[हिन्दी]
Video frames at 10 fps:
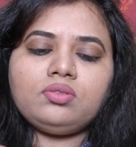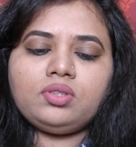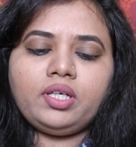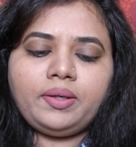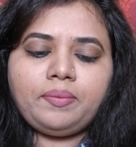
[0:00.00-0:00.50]

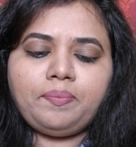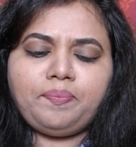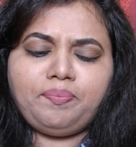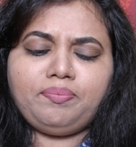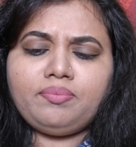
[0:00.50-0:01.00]
ओके
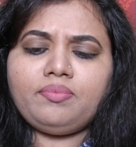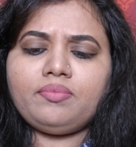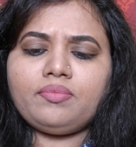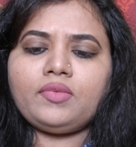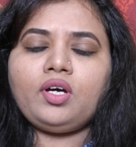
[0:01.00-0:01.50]

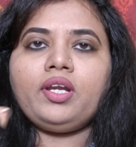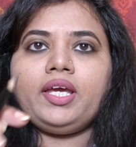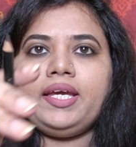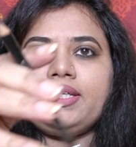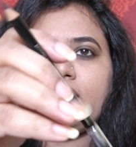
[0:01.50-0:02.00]
और
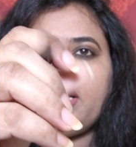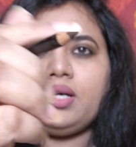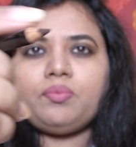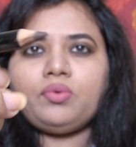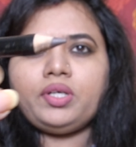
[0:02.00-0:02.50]
एक साइड
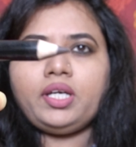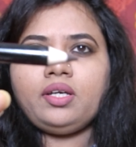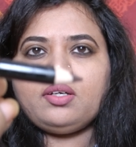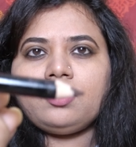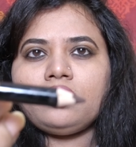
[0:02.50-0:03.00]
आपको ये
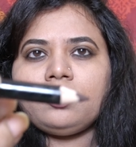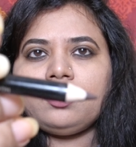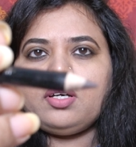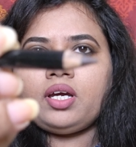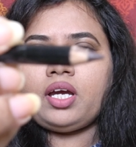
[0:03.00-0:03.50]

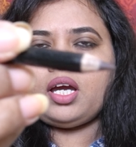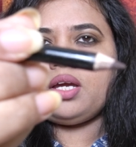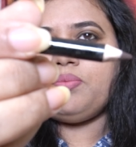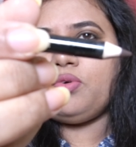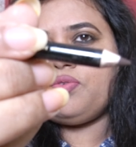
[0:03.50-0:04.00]

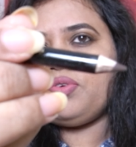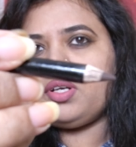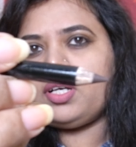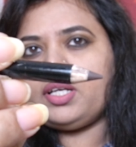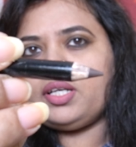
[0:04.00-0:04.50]
आईब्रो
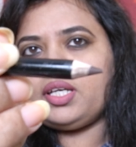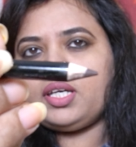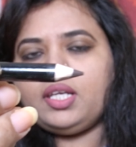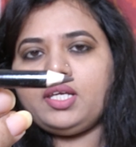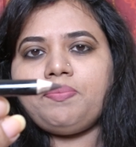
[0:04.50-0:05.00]
फिल करने
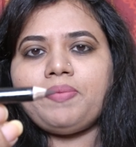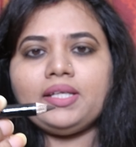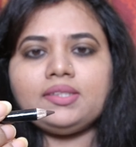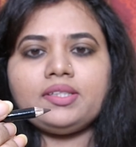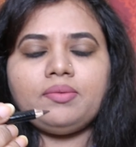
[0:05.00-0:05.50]
के लिए
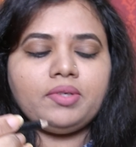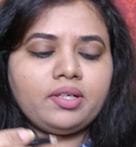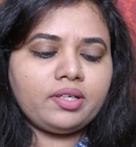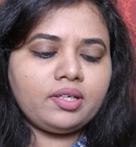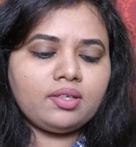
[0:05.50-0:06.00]
पेंसिल मिल
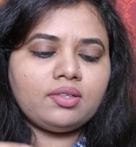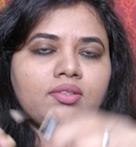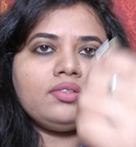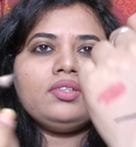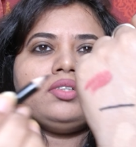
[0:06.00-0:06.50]
रही है
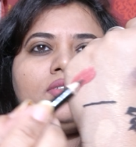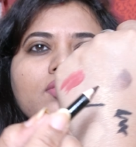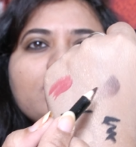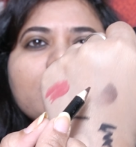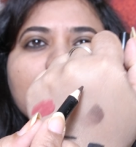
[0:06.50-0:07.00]

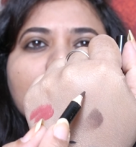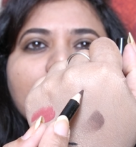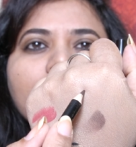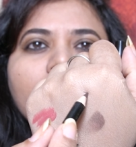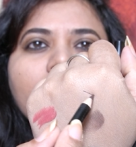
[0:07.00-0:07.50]
सो इसको
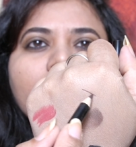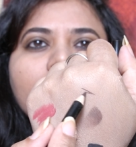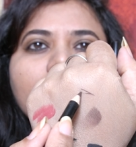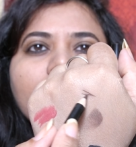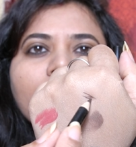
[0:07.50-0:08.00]
भी
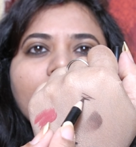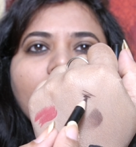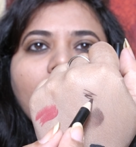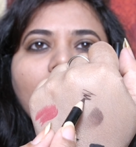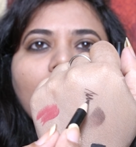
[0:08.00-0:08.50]
देखते हैं
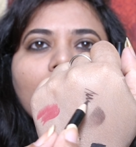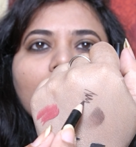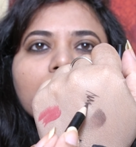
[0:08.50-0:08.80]
वाओ